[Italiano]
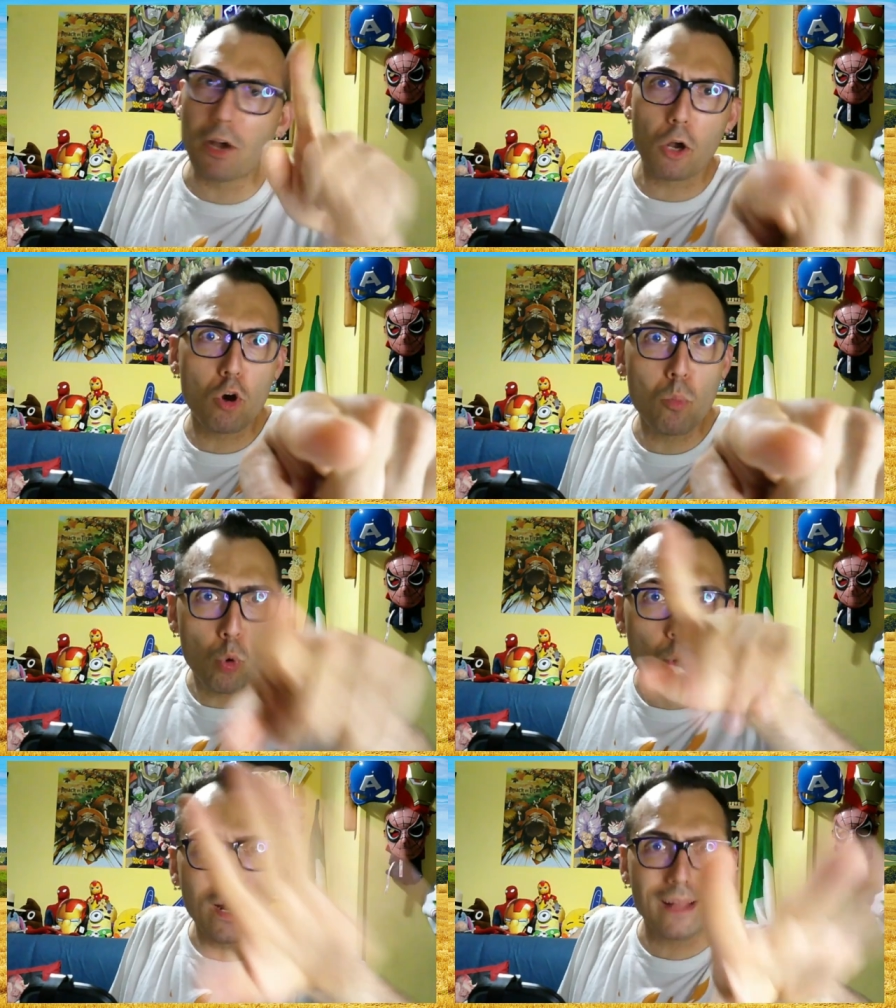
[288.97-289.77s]

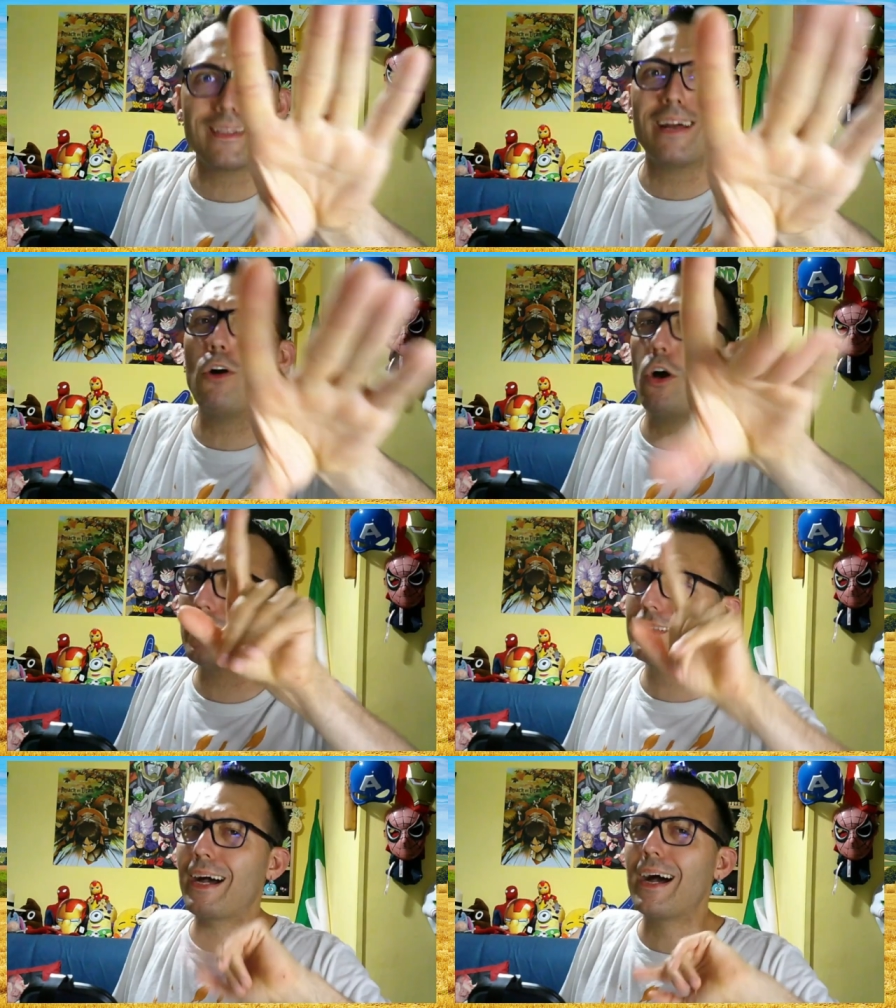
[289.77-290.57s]
Comunque l'altra
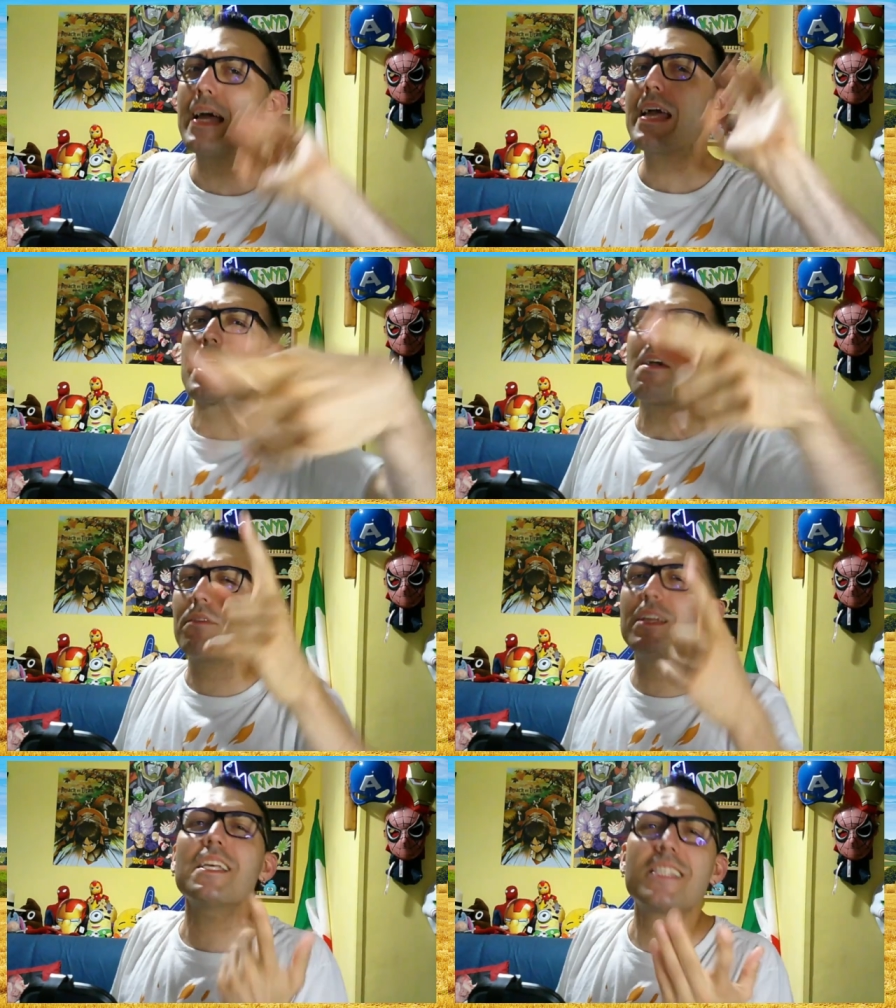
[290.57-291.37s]
volta vi
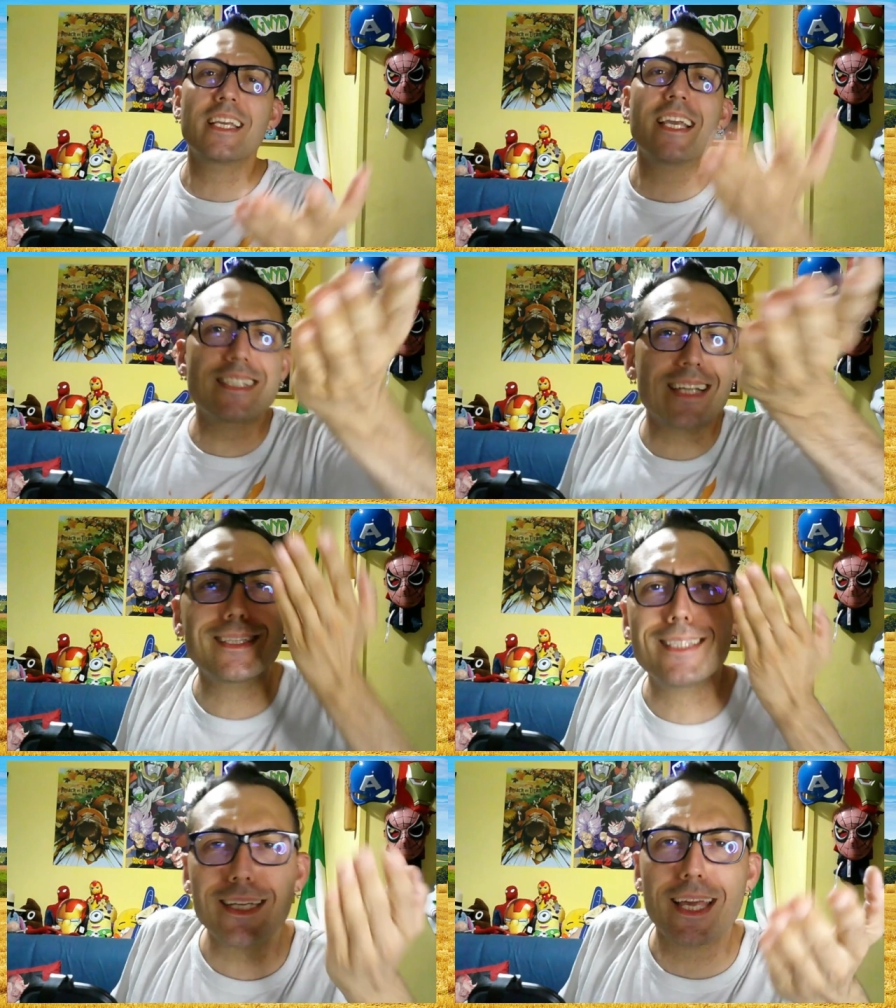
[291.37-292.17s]
dissi che sta,
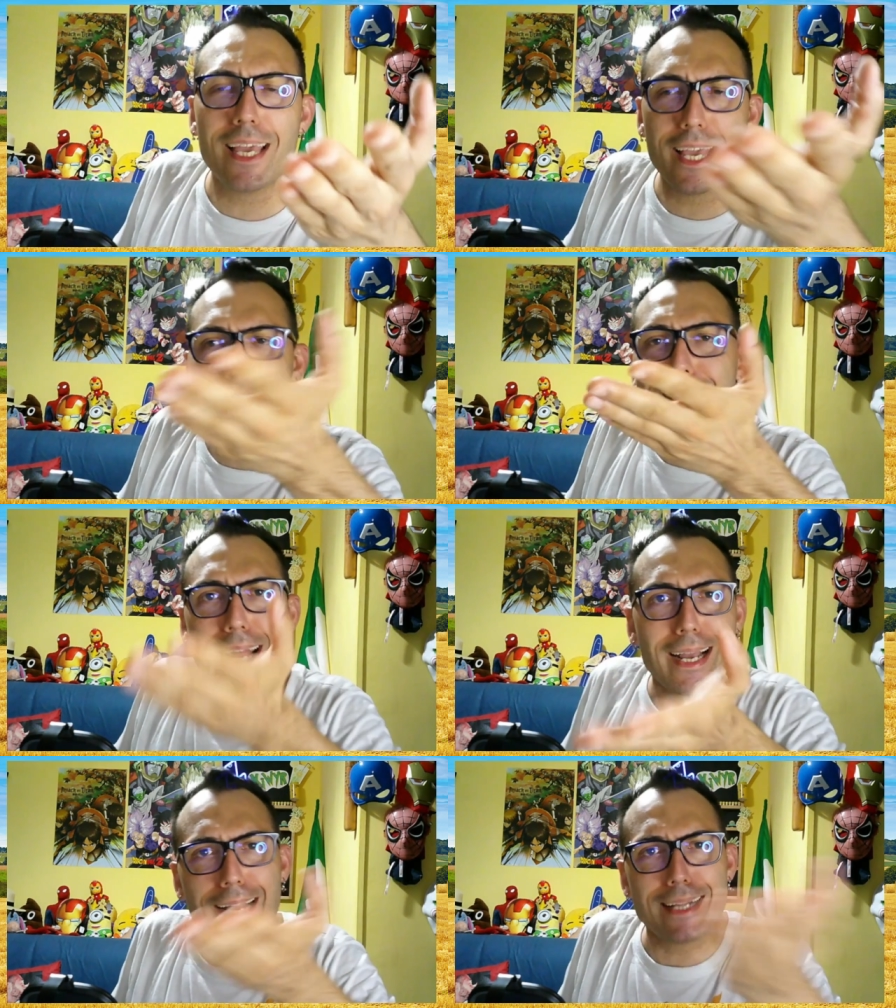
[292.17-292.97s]
che sta
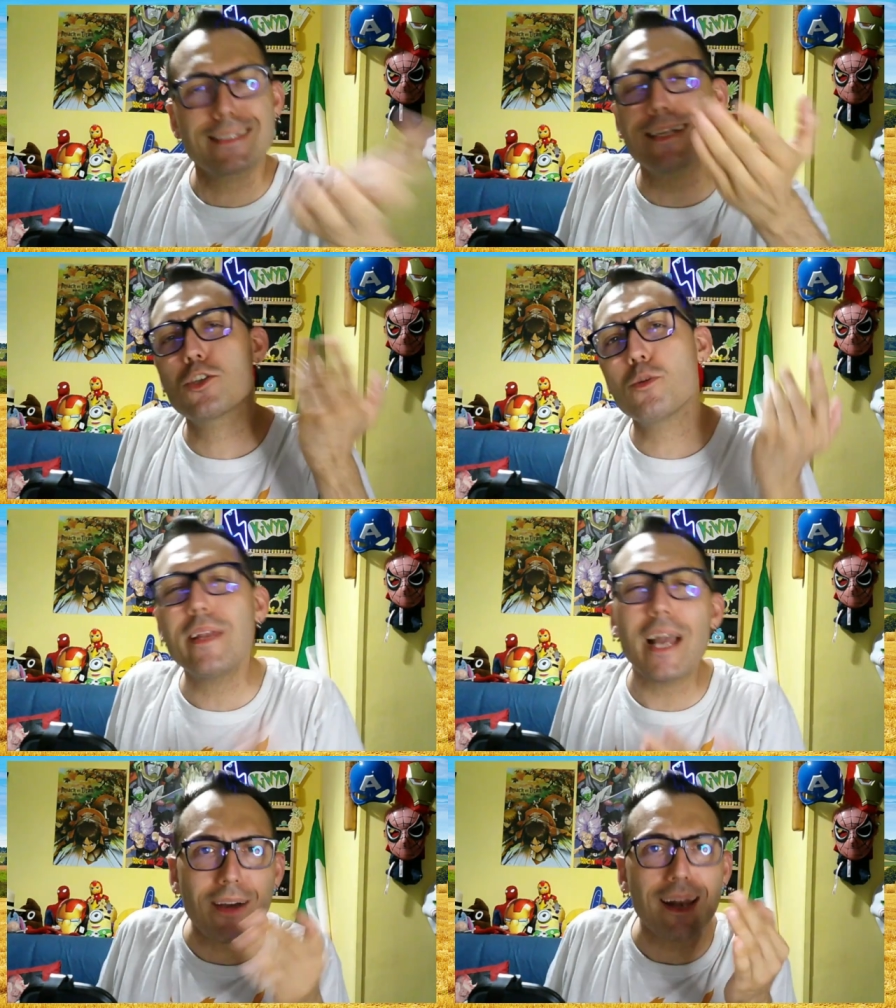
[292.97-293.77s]
ragazza
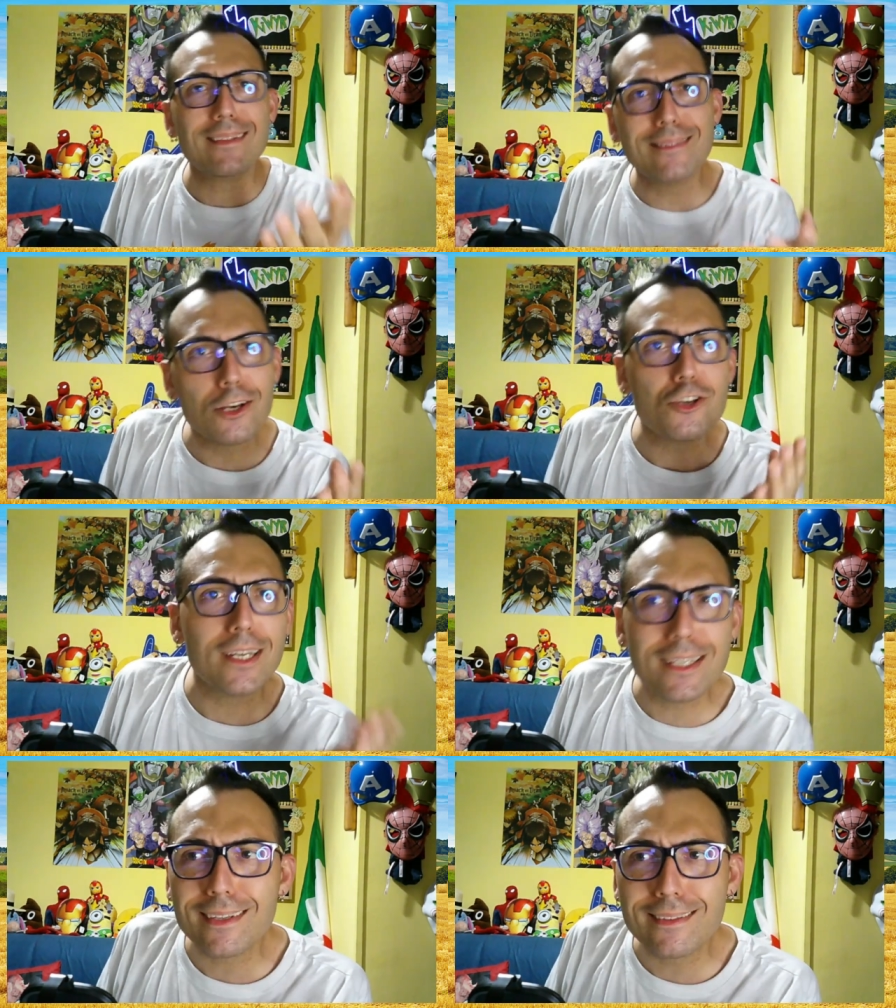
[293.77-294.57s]
assomigliava a un'attrice anni
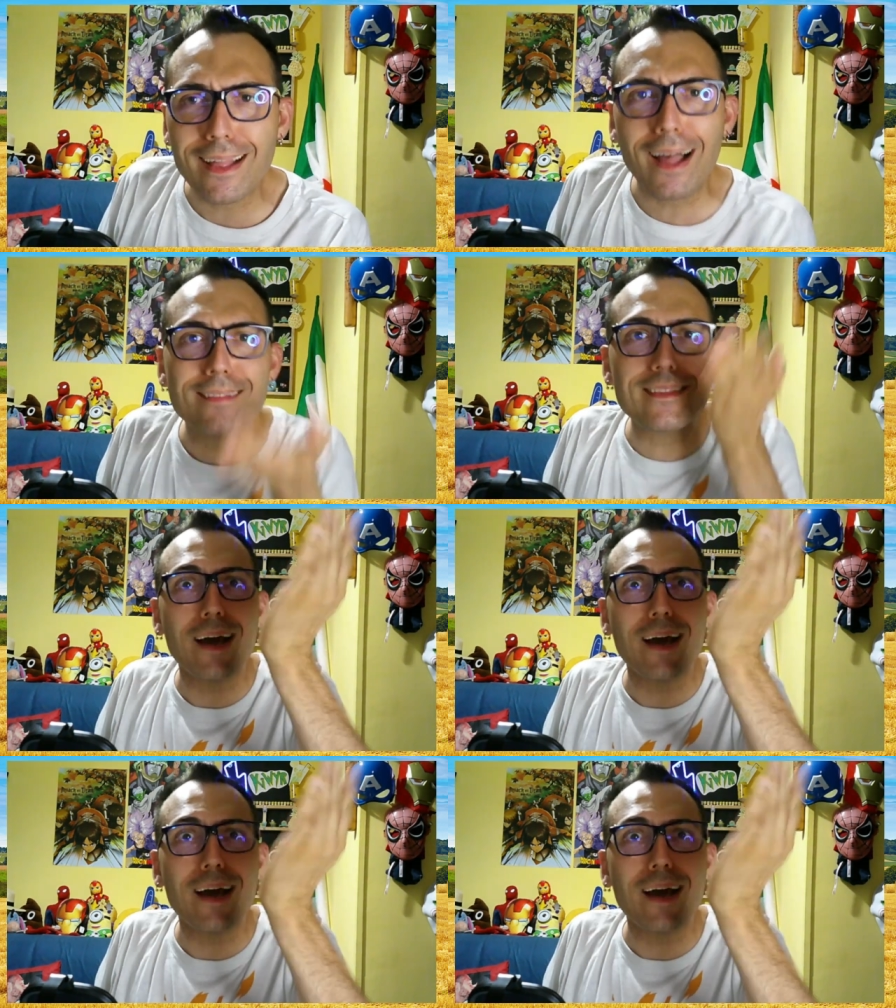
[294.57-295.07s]
70.